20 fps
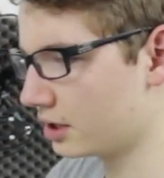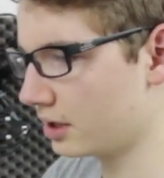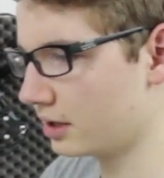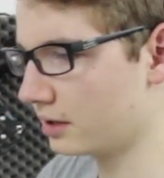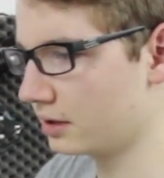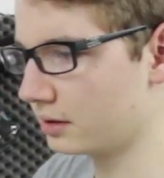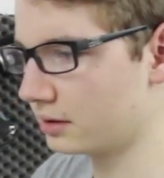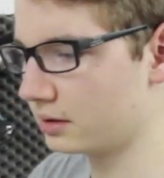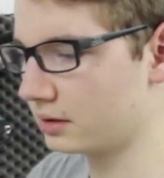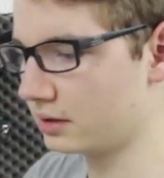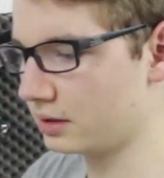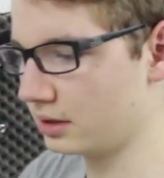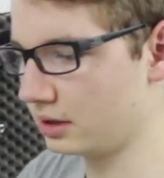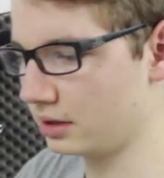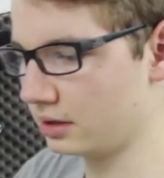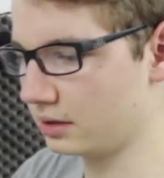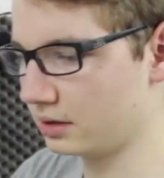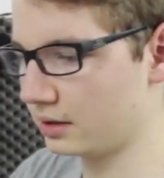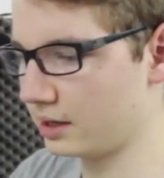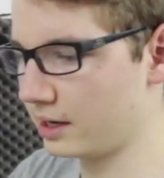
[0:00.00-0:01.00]
scheint
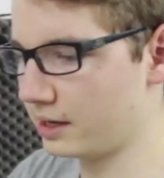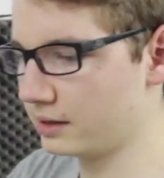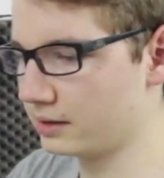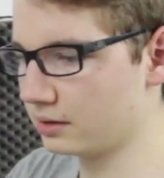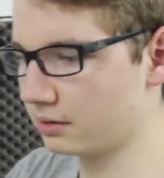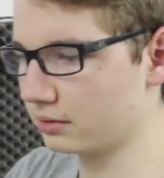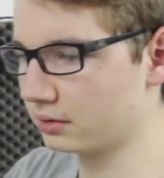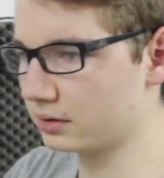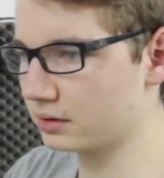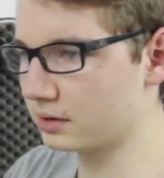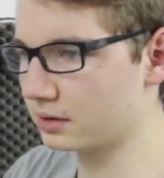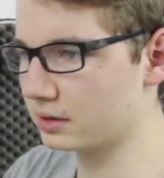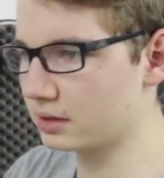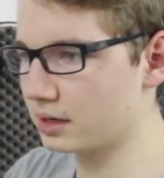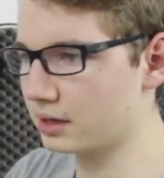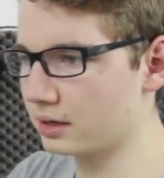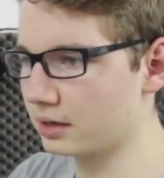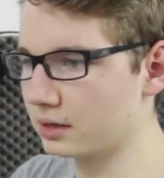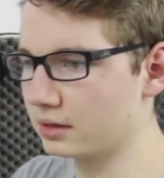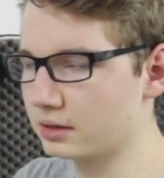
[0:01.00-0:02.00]
die Halterung zu
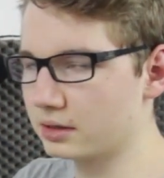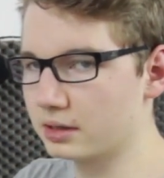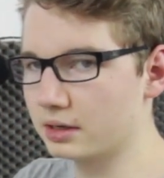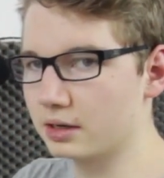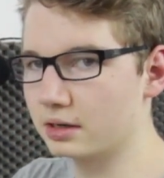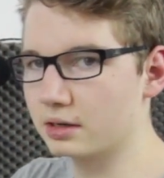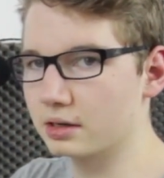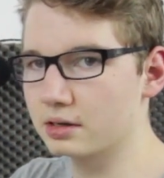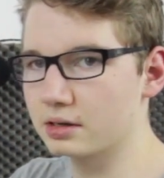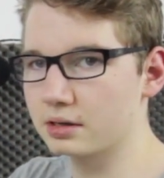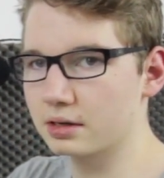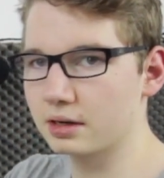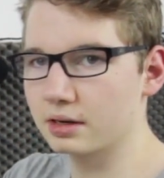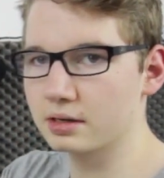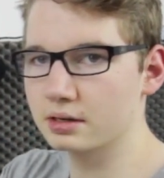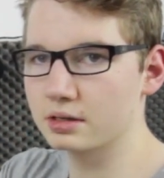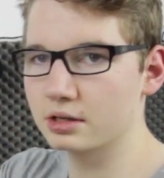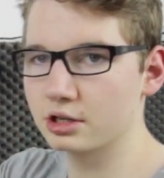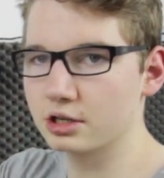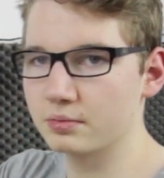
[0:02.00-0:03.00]
sein, an der das
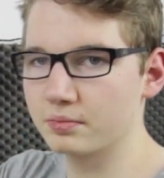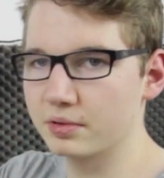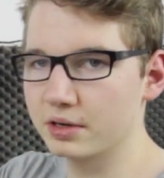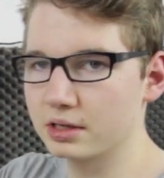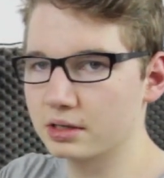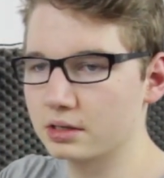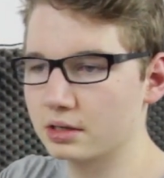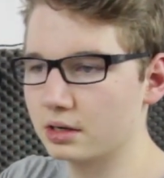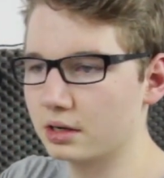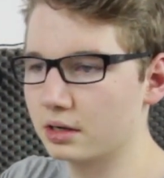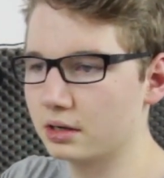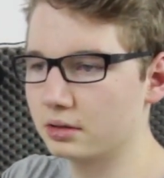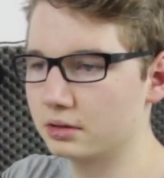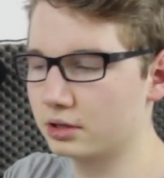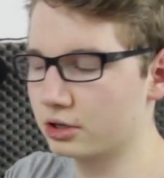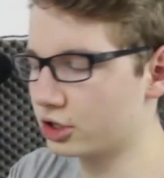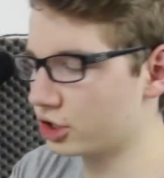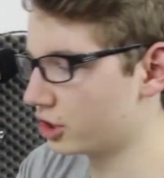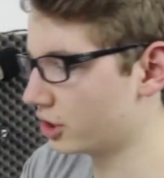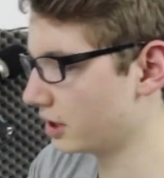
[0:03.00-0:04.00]
Ganze später
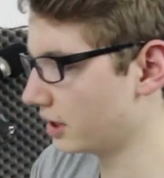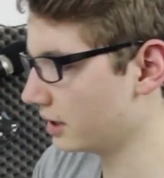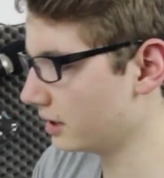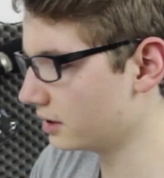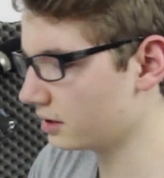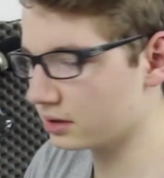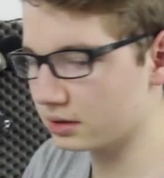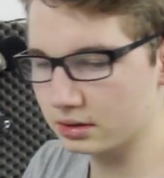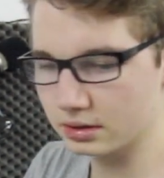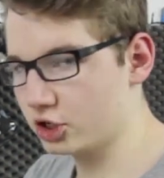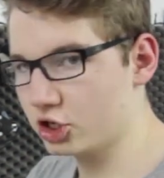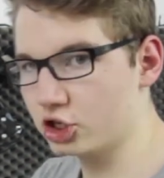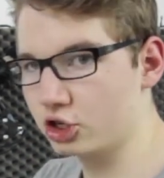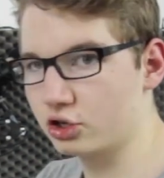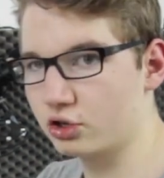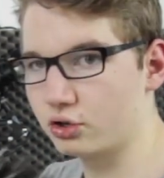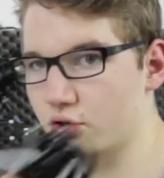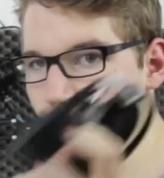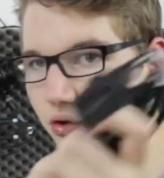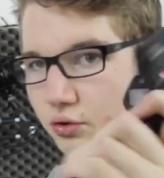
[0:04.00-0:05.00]
steht.
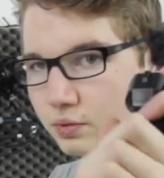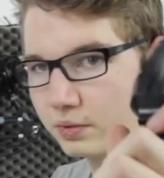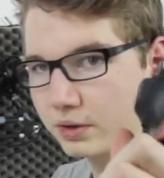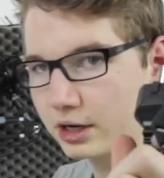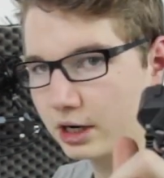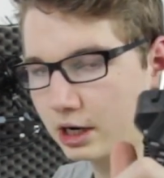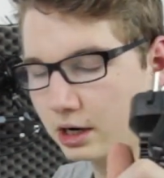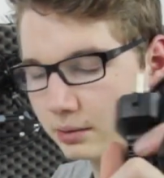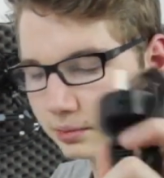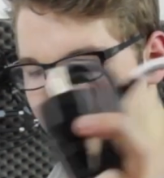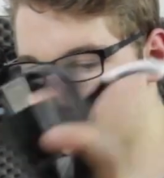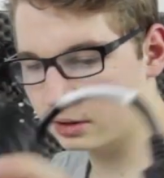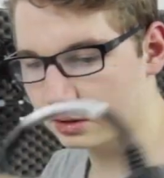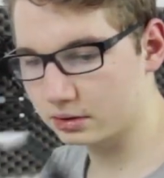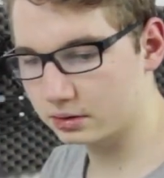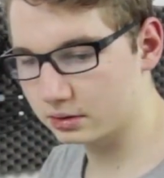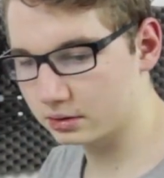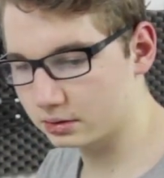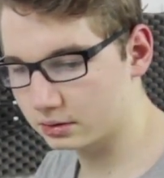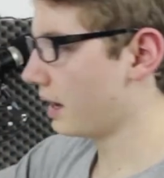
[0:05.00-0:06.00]

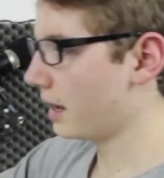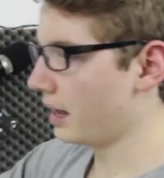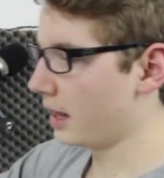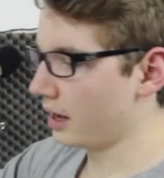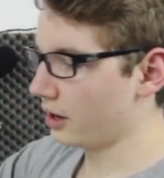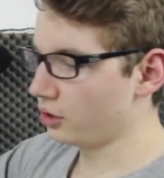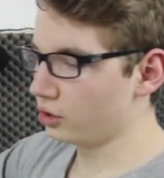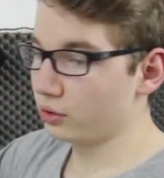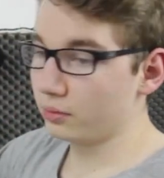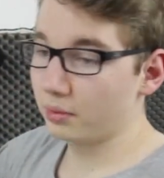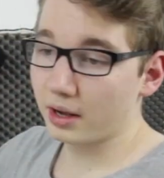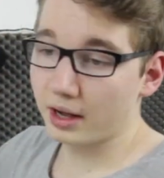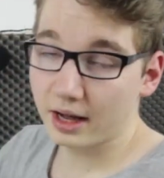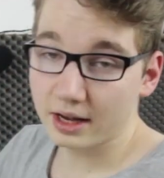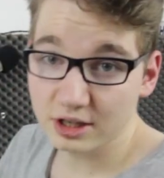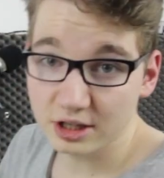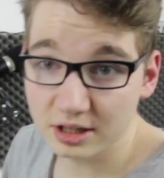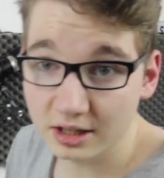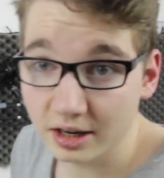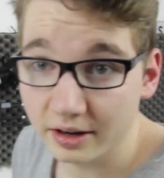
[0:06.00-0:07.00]
Stromkabel.
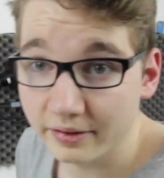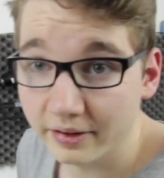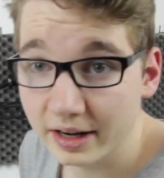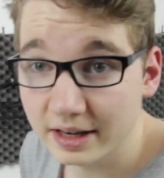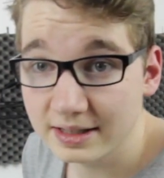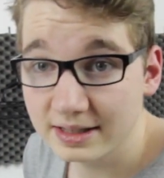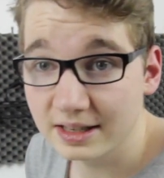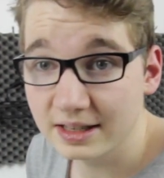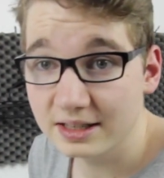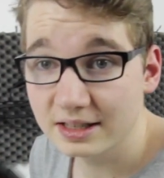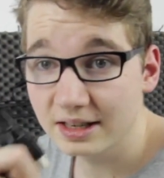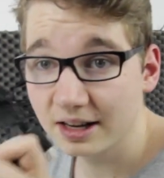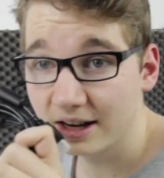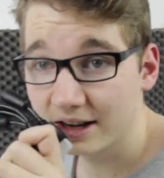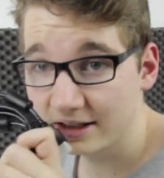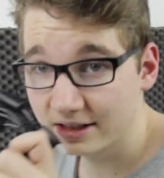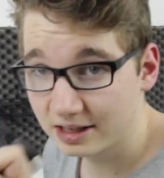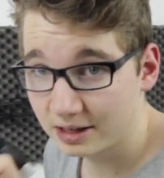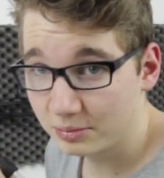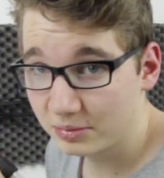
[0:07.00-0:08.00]
Überraschenderweise ist ein
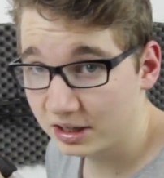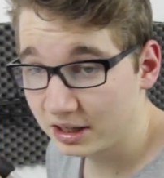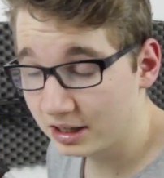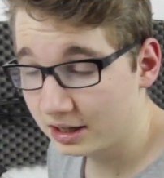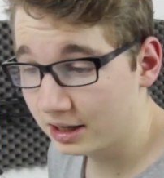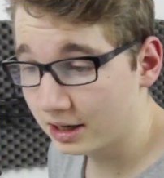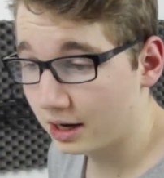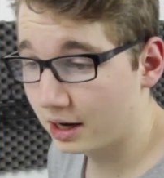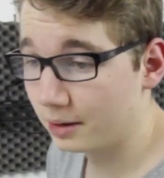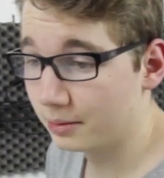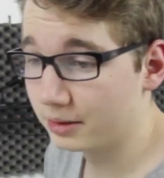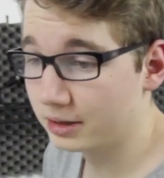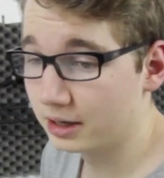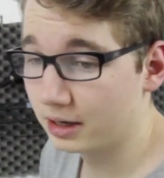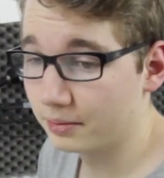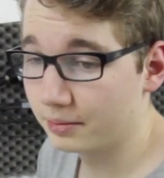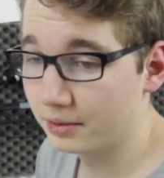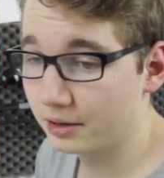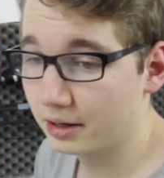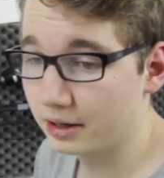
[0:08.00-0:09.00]
HDMI-Kabel
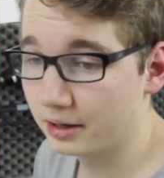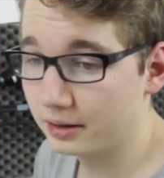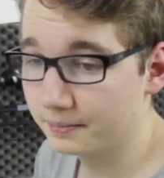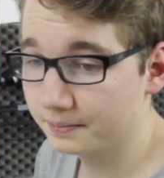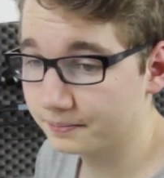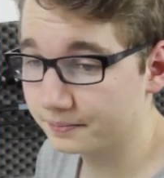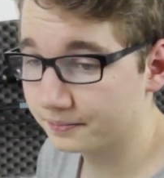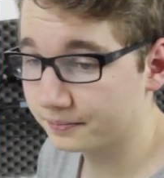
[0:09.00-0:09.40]
dabei.